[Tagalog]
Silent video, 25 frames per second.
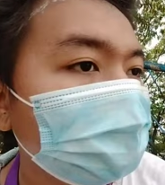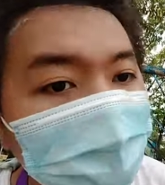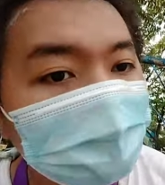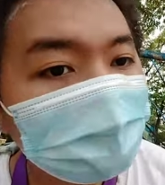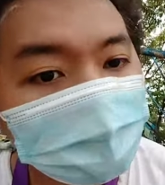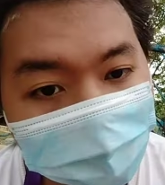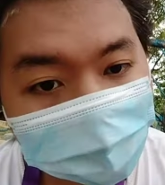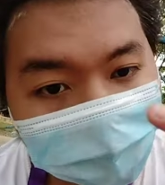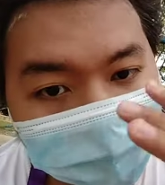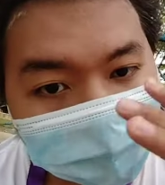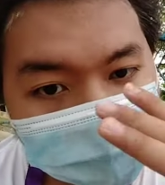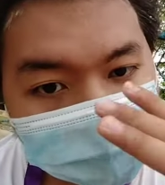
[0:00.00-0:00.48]

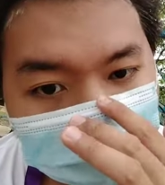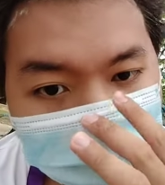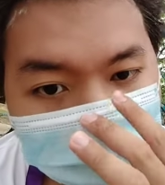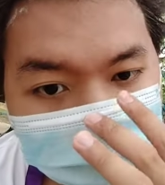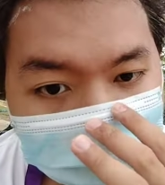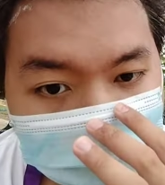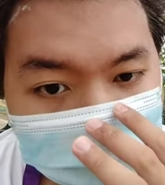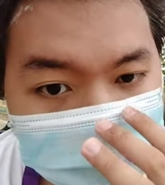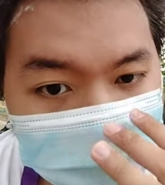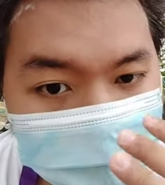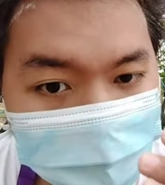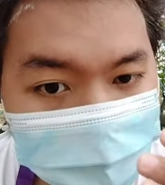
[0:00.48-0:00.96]
tagalan ng
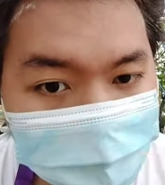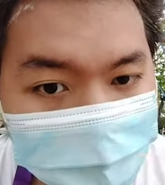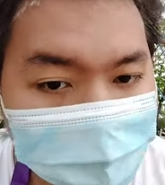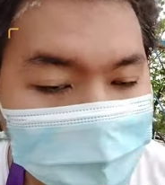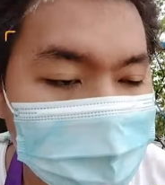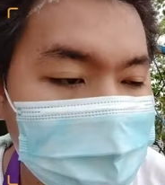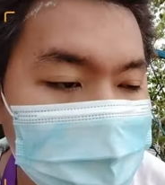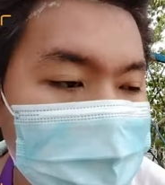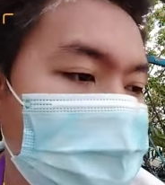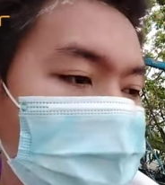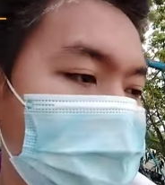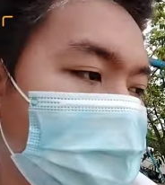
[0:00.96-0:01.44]
face
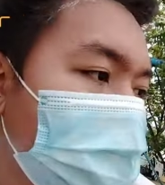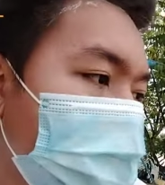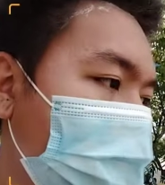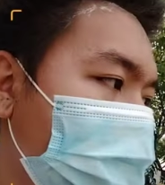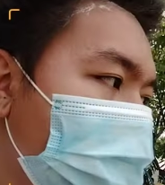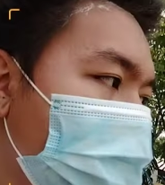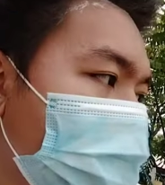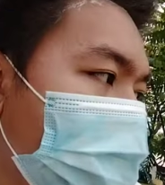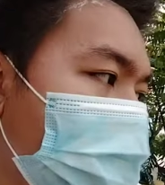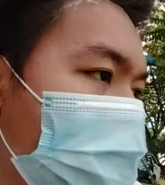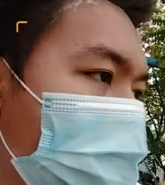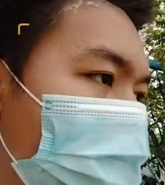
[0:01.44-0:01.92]
mask
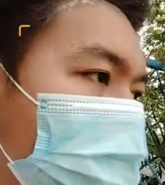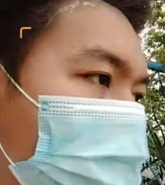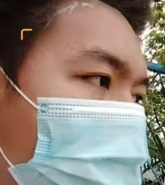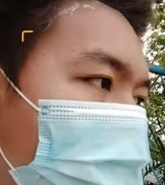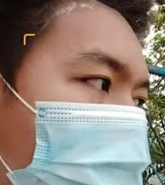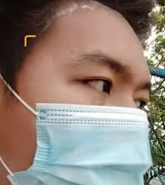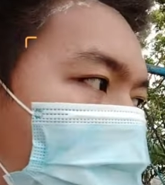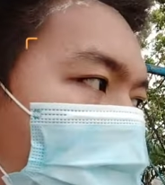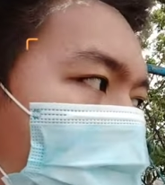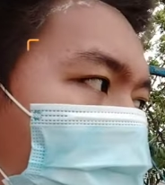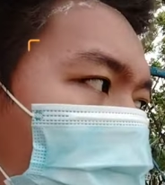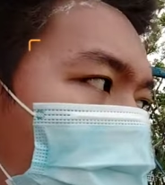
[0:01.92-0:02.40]
kay
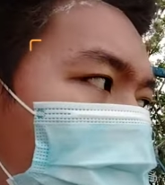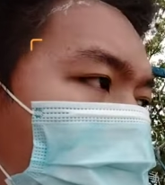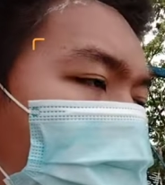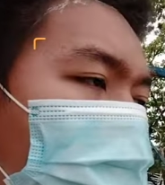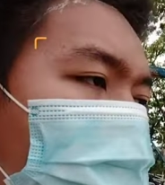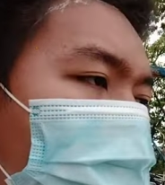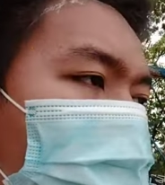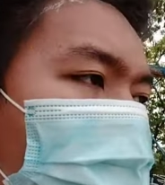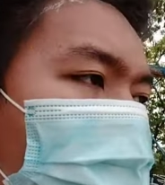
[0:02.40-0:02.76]
oo.